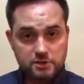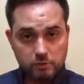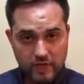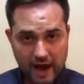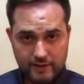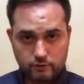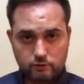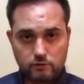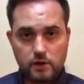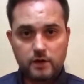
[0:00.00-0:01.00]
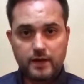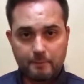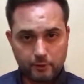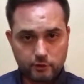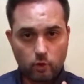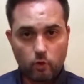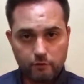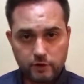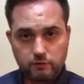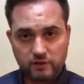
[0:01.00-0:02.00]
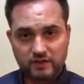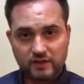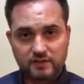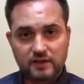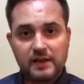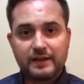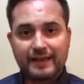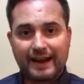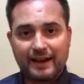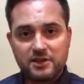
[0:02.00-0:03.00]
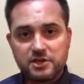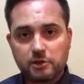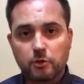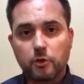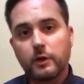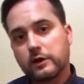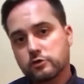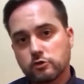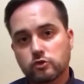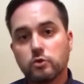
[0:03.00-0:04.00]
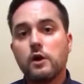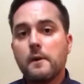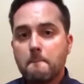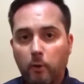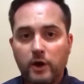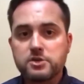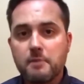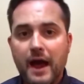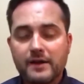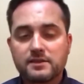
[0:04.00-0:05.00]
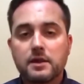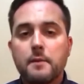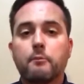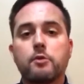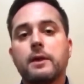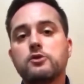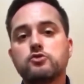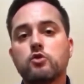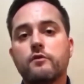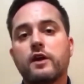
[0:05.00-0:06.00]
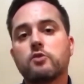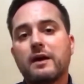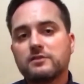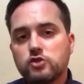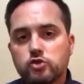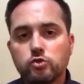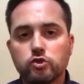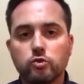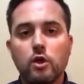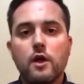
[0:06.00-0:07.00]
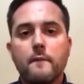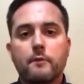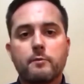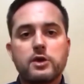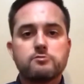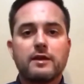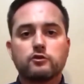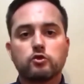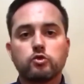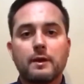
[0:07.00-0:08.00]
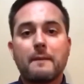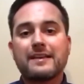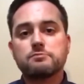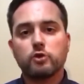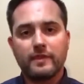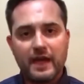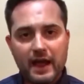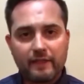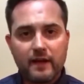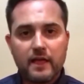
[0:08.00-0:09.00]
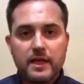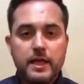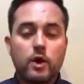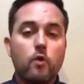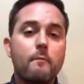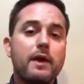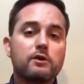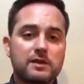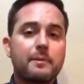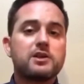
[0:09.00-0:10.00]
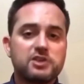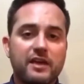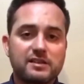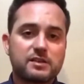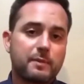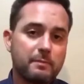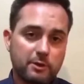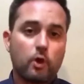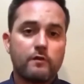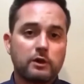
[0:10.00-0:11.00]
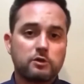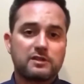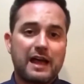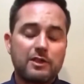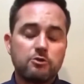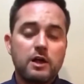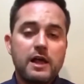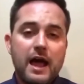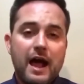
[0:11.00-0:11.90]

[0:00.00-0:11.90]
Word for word: de a gente mudar isso. E é por isso que eu convido vocês que acreditam que o Rio Grande do Sul pode mais por meio de um governo mais enxuto, por meio de uma estrutura mais moderna e com menos abrangências que permita ao governo do Estado